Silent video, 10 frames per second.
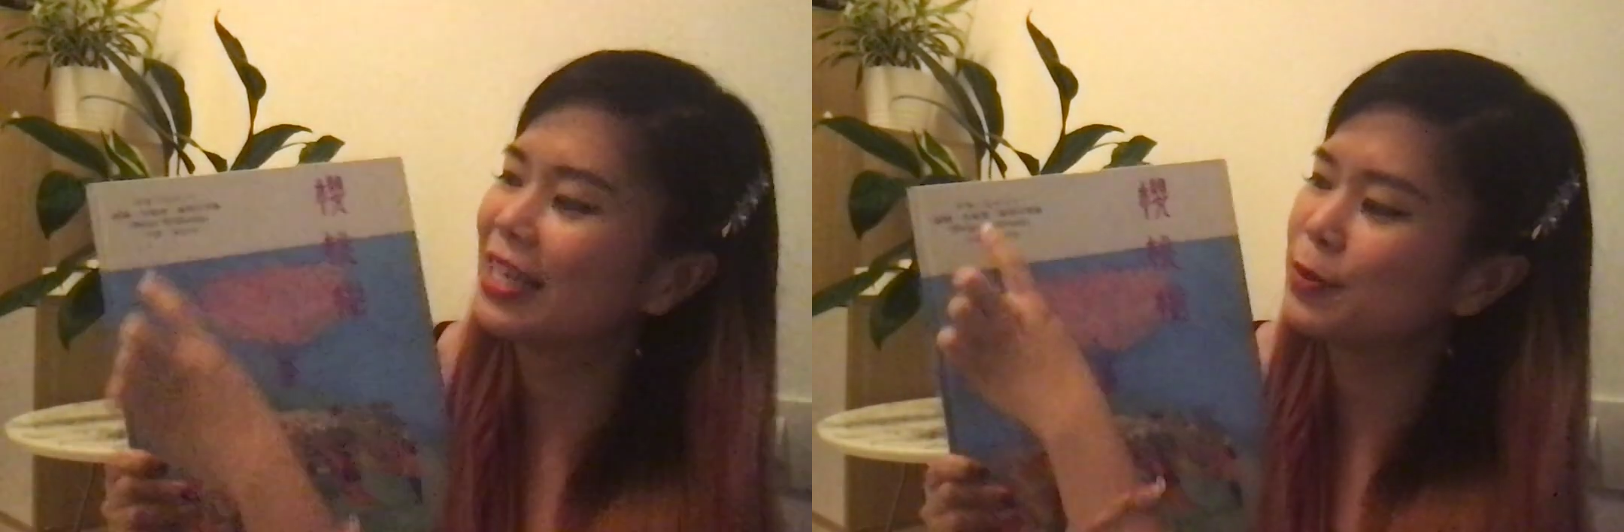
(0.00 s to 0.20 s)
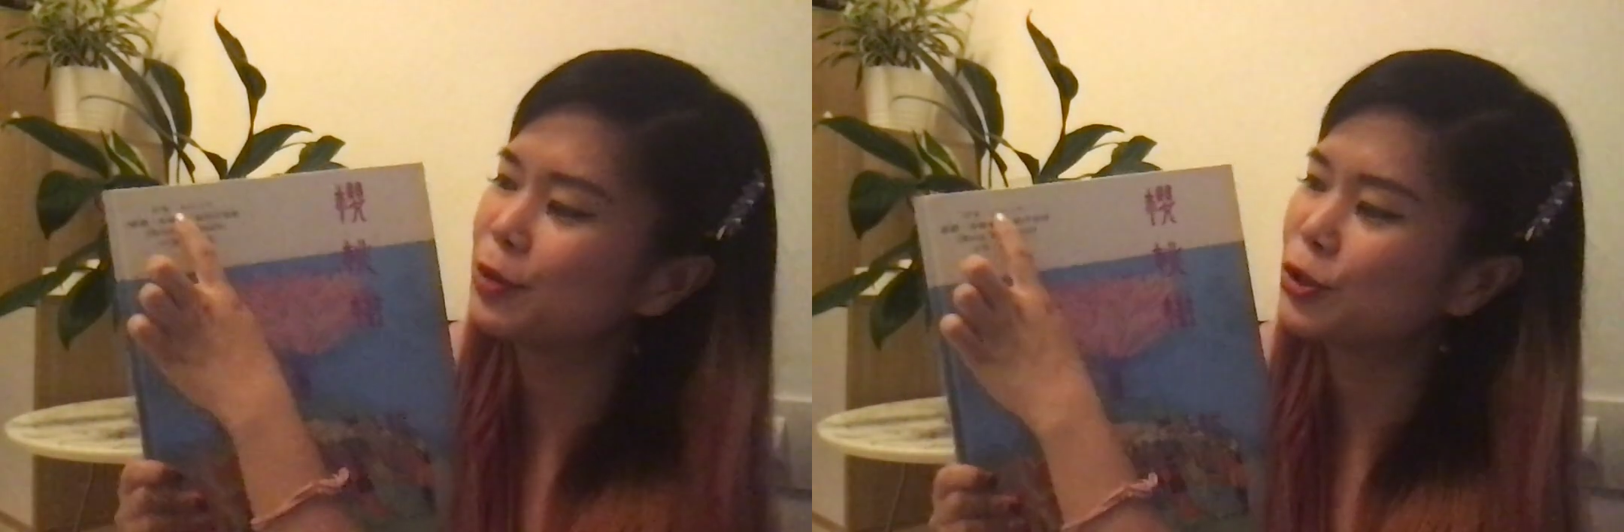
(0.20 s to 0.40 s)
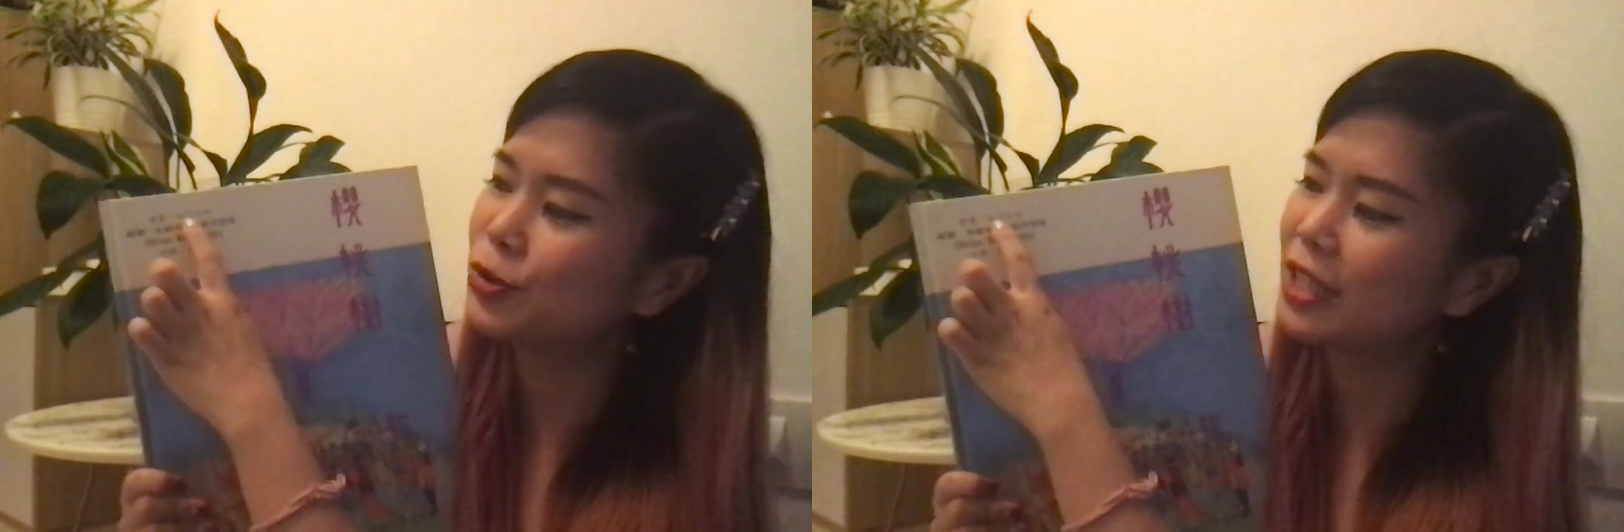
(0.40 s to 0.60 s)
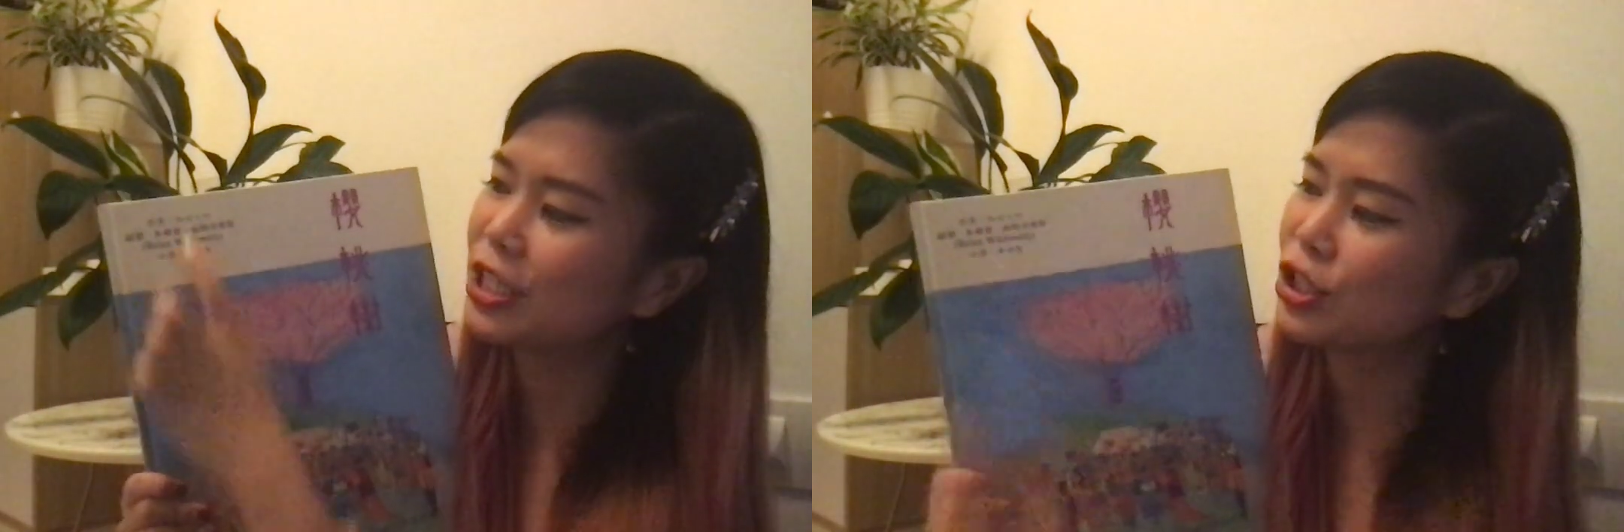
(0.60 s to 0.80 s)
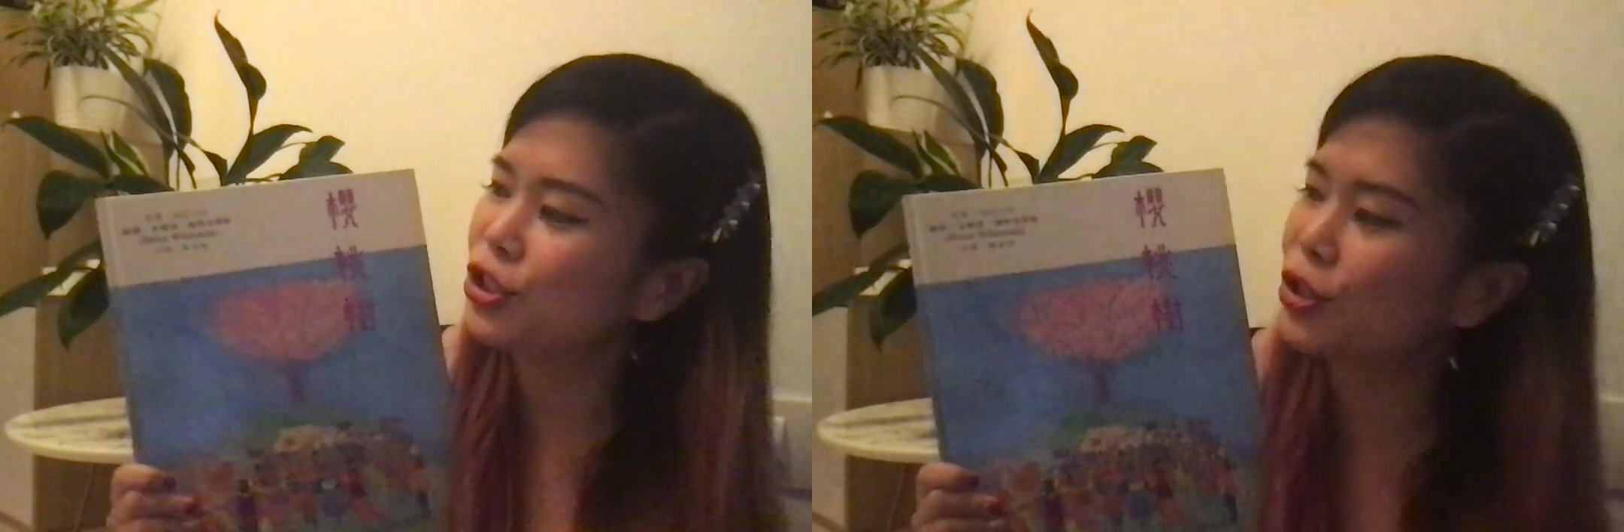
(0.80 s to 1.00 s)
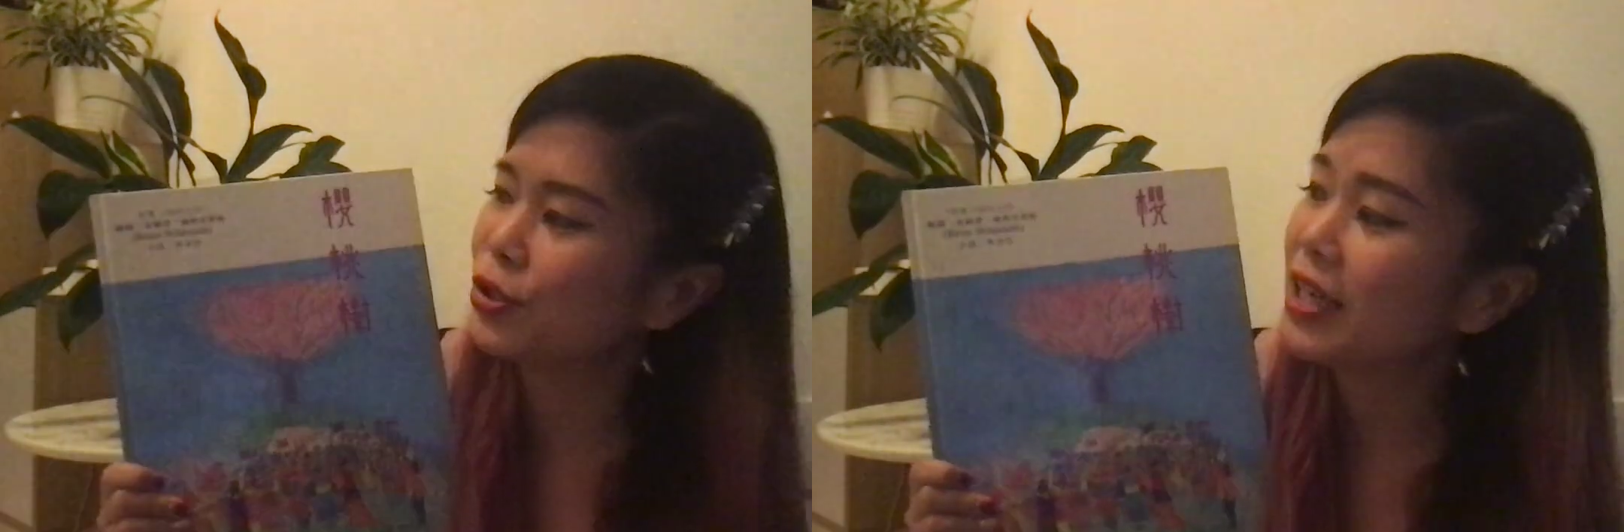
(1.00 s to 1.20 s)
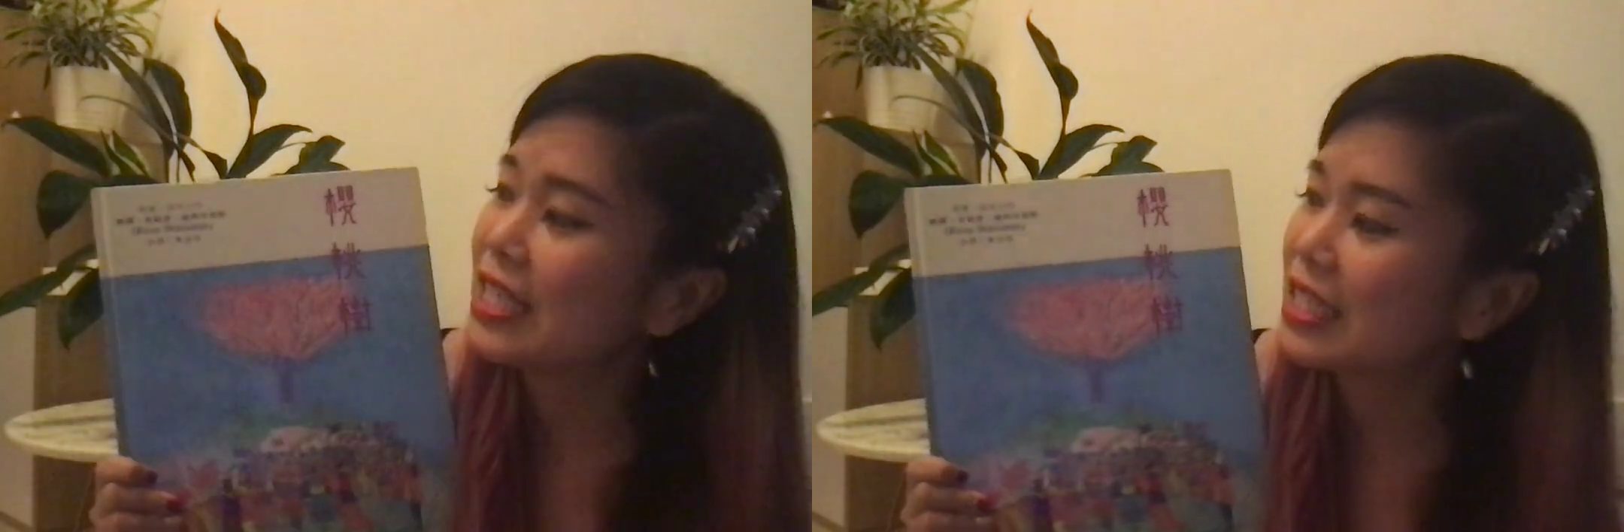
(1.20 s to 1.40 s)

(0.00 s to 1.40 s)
这本书呢是由《